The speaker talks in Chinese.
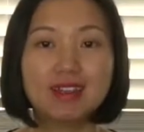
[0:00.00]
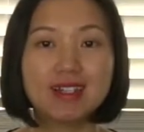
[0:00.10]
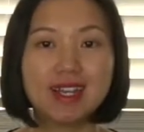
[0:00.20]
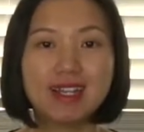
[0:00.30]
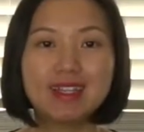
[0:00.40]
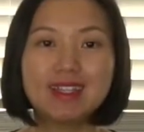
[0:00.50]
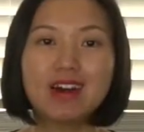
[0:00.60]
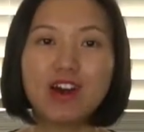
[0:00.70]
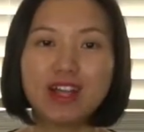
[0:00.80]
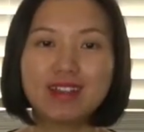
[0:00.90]
大家一提
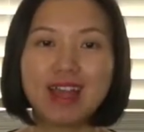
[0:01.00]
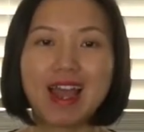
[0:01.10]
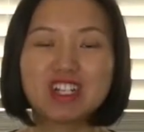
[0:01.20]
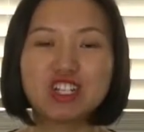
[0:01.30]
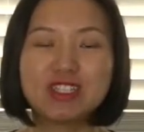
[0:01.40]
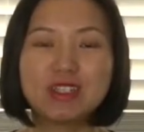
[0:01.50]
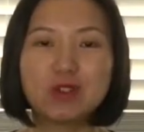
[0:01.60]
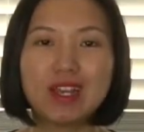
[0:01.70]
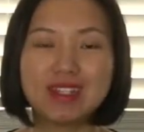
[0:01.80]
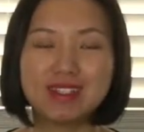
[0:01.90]
到恒大，直接
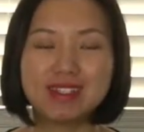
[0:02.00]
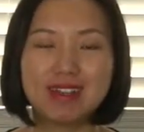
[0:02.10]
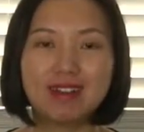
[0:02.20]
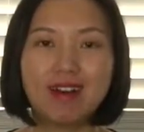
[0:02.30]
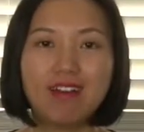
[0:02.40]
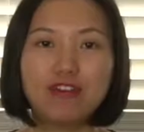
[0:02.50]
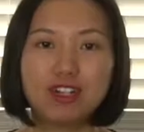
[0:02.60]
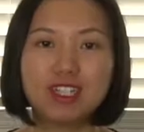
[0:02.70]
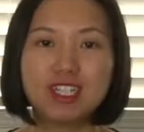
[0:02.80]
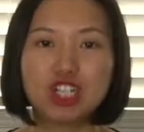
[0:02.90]
就联想到了
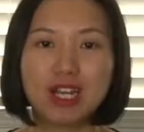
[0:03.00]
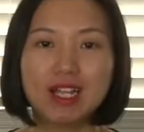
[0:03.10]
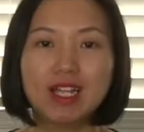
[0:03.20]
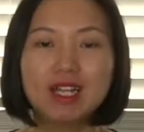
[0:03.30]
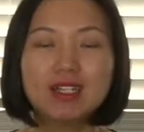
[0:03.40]
房地产。